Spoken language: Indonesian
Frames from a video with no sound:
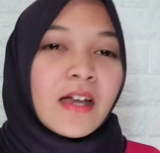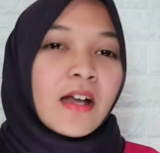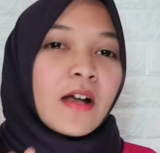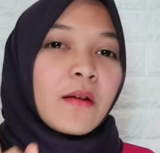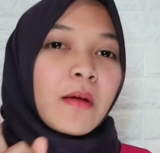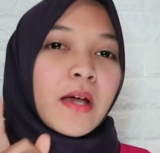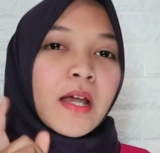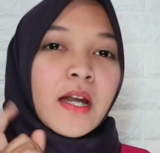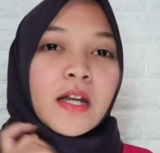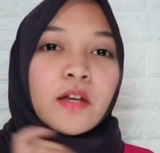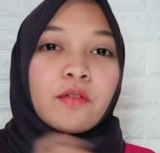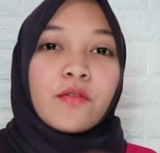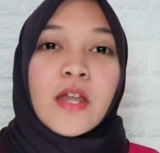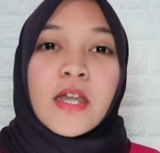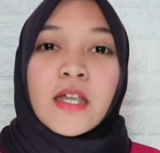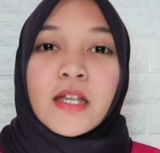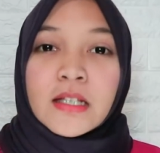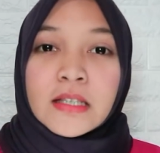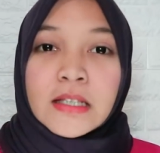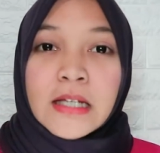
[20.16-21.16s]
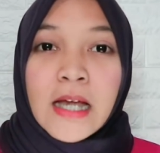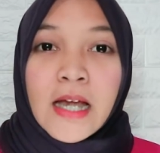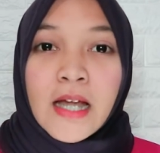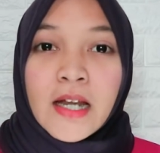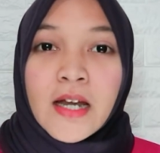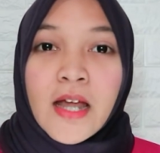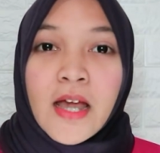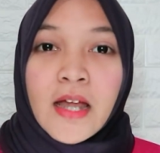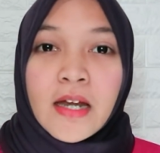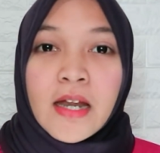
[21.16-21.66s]
Kemarin udah inget
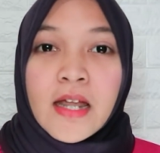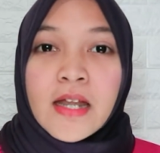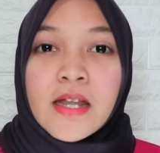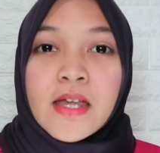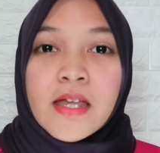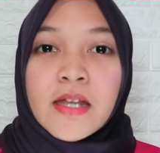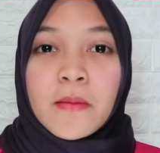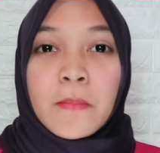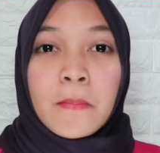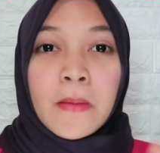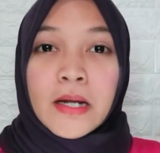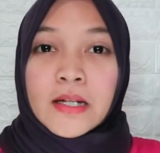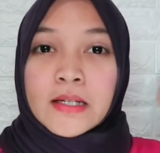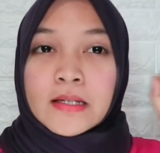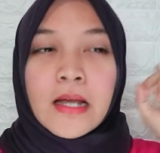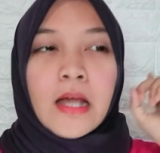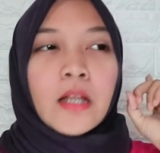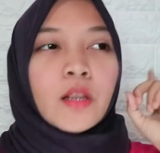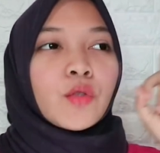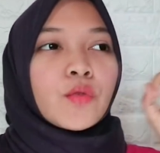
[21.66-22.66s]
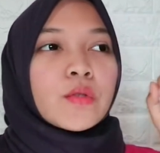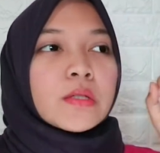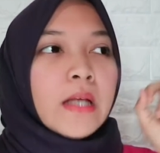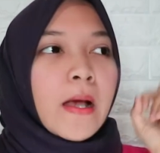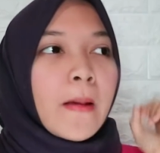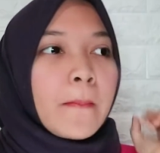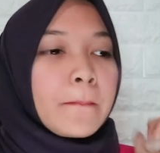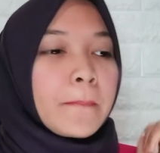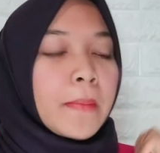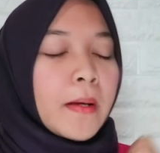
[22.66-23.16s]
kan ada dari part 1
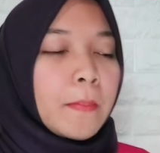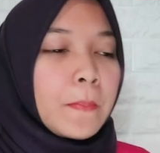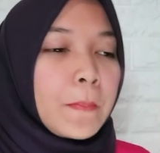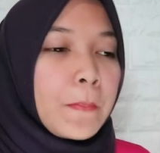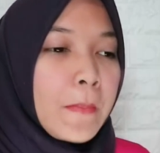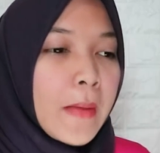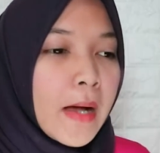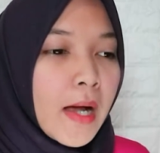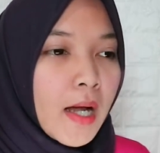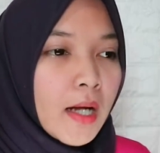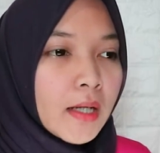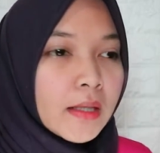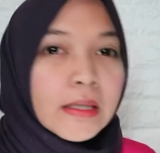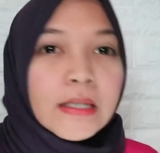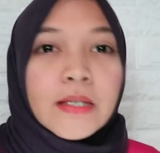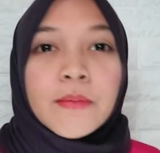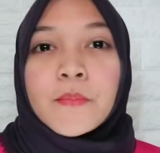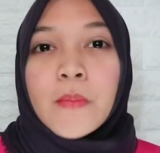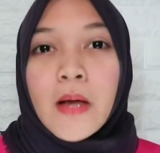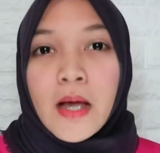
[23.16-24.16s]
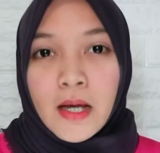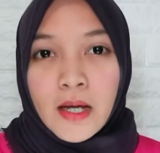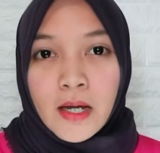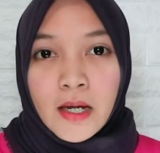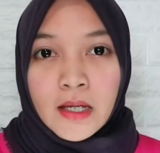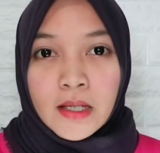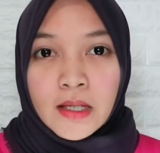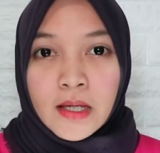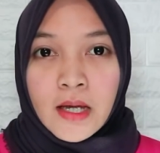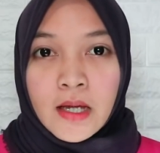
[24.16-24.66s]
sampai part 5
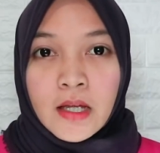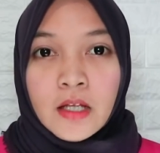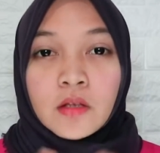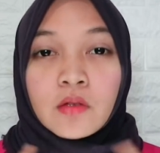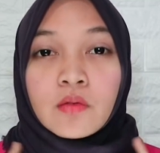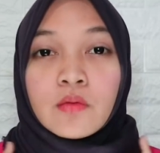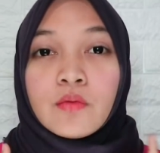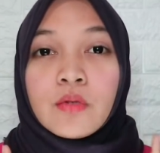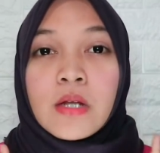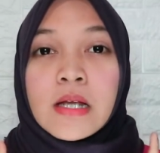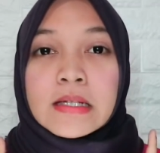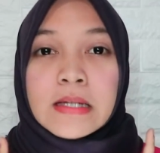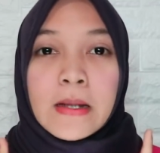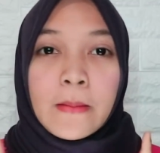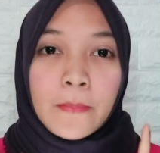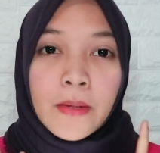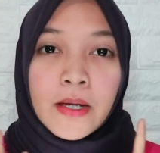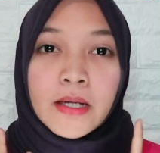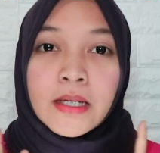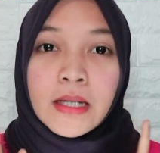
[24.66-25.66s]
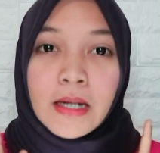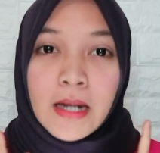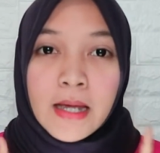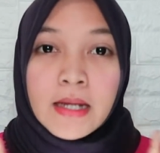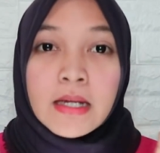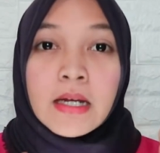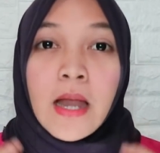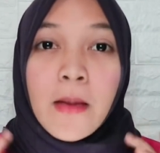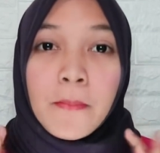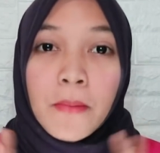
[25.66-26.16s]
kayaknya. Itu udah sampai
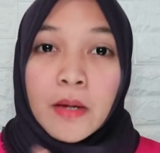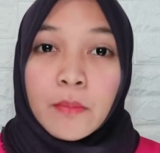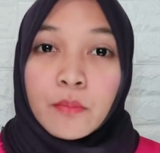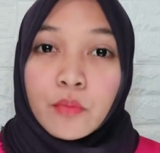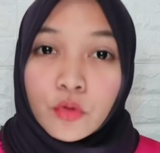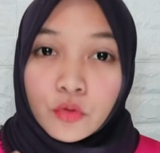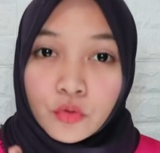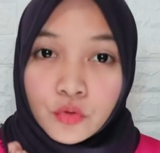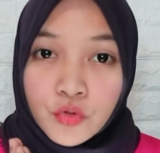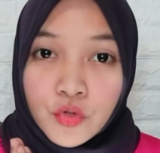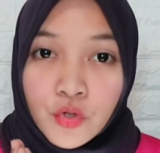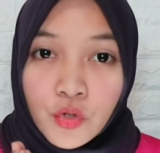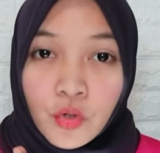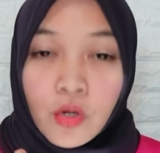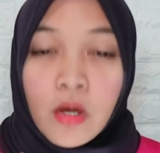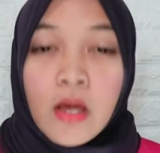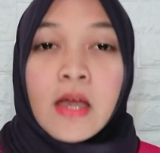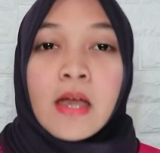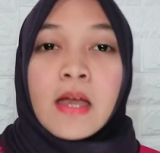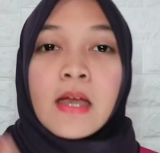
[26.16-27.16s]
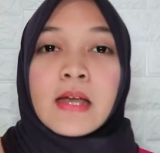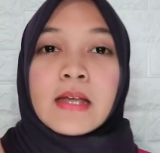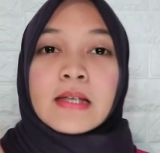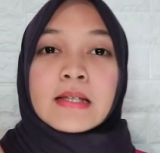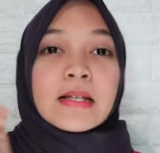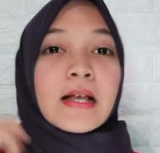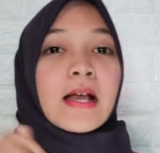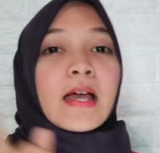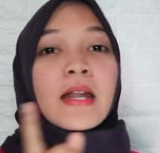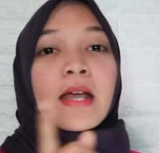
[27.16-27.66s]
nilai 87.
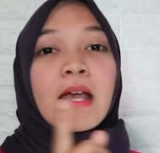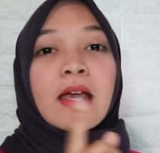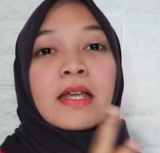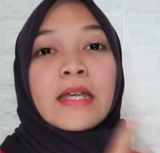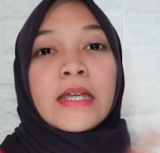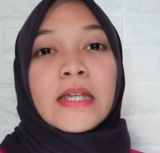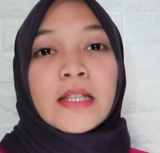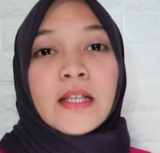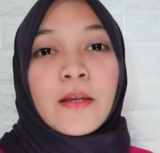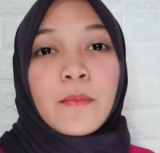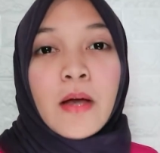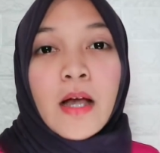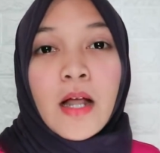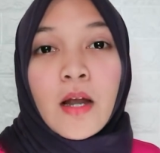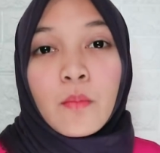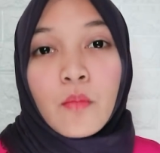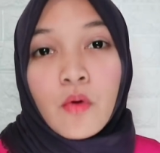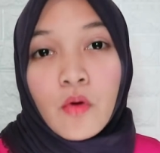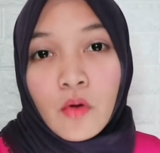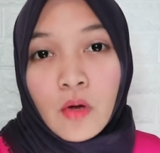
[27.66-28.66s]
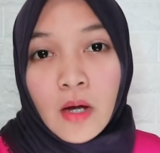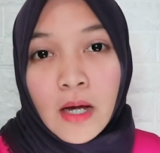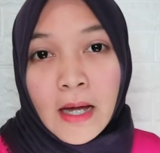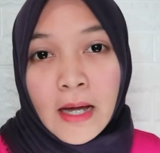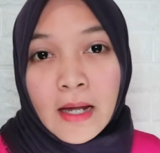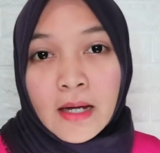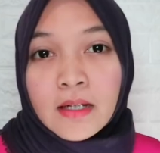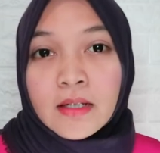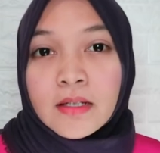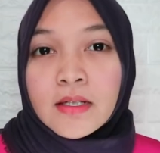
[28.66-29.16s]
Sekarang kita bakal
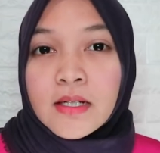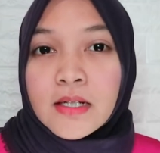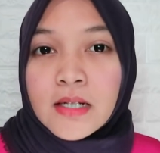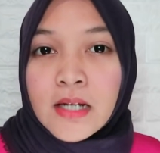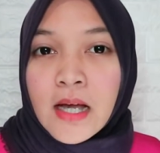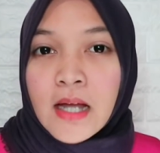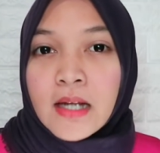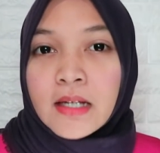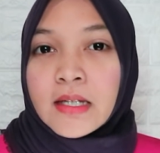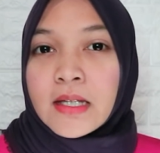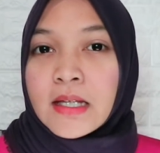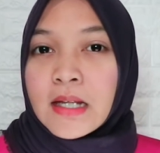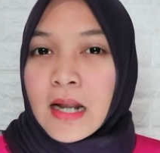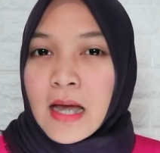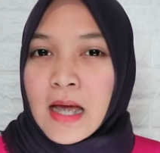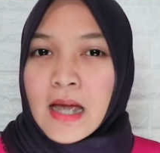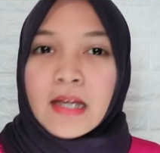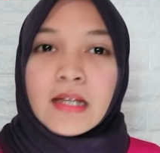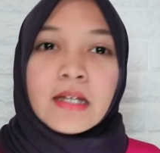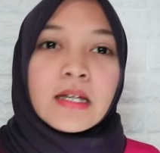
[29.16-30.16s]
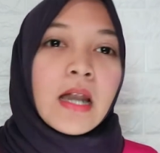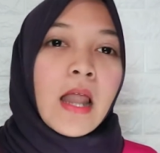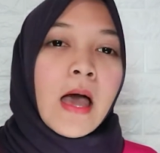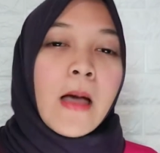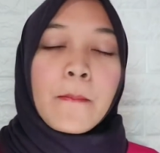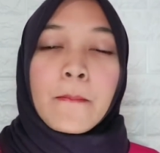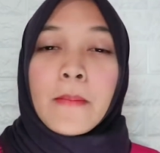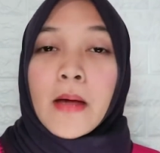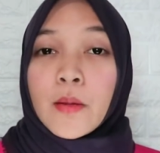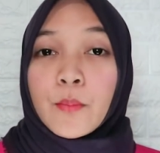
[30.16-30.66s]
bongkar dengan nilai
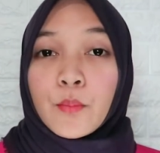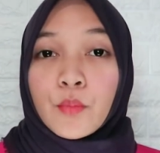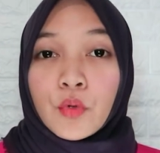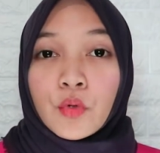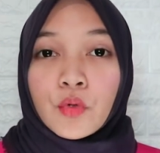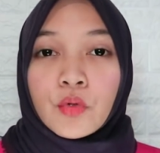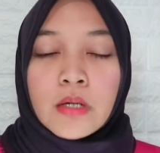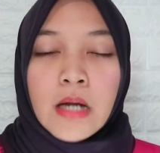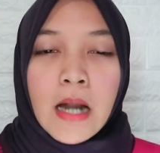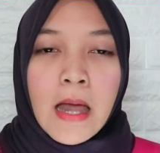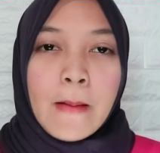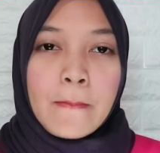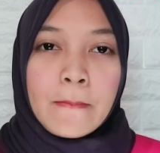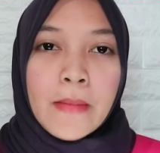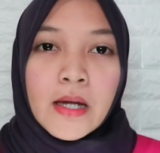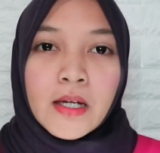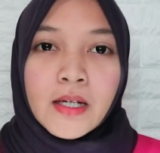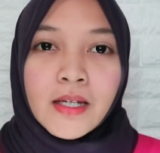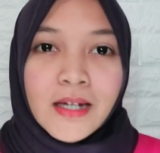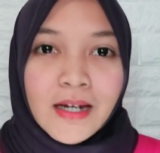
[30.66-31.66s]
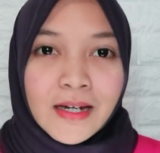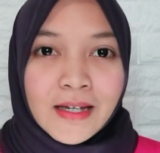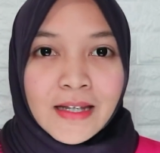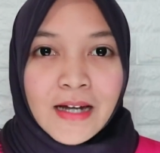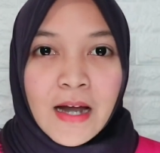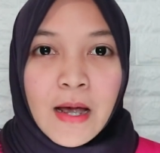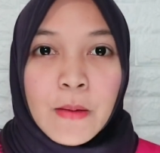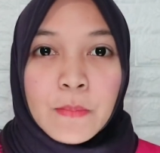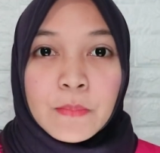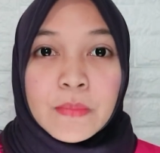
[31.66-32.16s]
88
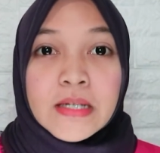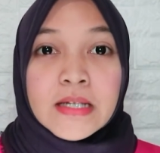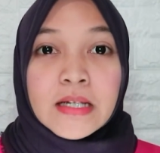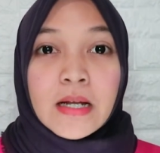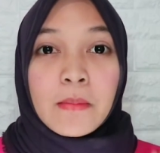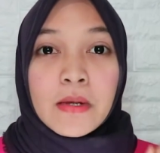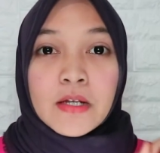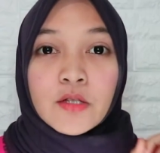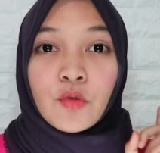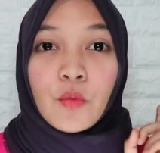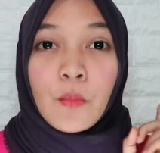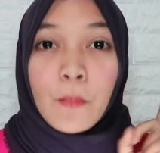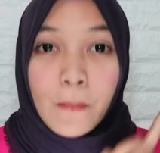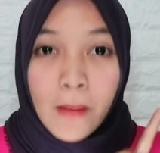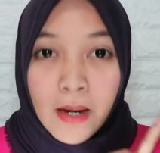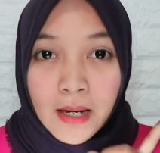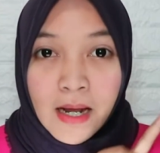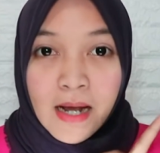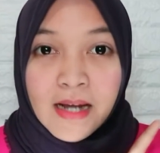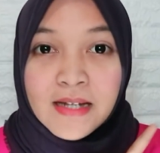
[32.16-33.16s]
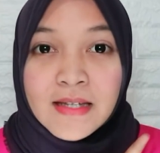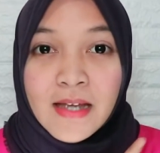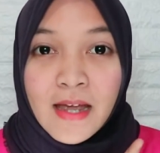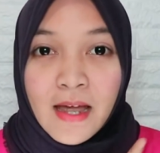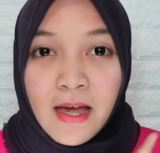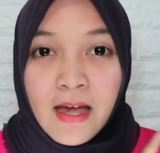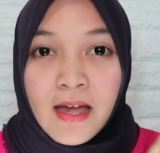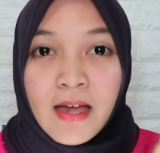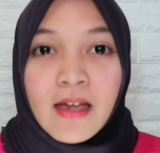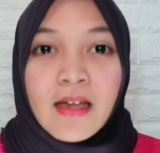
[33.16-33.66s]
kira-kira bisa masuk mana
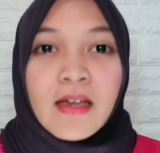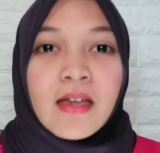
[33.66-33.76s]
aja ya.